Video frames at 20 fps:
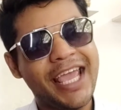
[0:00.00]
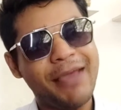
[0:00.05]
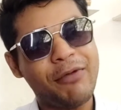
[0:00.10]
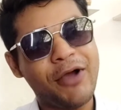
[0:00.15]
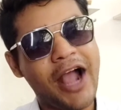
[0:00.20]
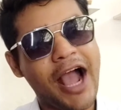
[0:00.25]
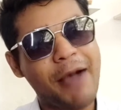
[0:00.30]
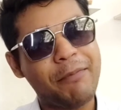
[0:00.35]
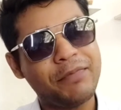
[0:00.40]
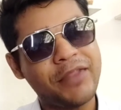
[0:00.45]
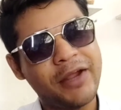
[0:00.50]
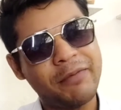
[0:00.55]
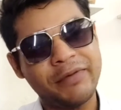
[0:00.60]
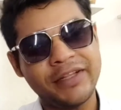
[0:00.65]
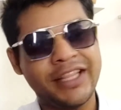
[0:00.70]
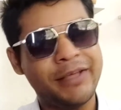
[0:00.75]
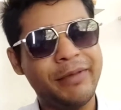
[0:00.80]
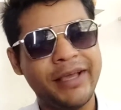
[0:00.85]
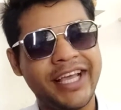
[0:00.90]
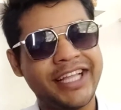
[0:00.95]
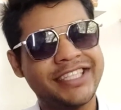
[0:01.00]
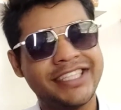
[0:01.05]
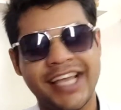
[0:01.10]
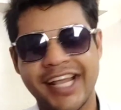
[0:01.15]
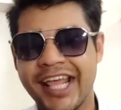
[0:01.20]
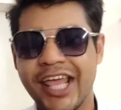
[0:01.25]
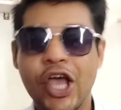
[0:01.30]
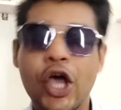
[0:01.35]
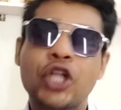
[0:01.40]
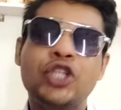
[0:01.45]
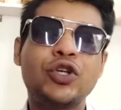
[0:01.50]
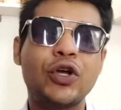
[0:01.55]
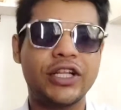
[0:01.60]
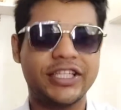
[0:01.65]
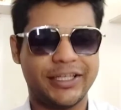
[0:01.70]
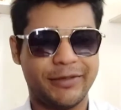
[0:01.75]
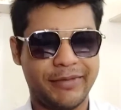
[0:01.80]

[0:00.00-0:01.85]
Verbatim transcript: এবং আপনার পৃথিবীকে ছেড়ে চলে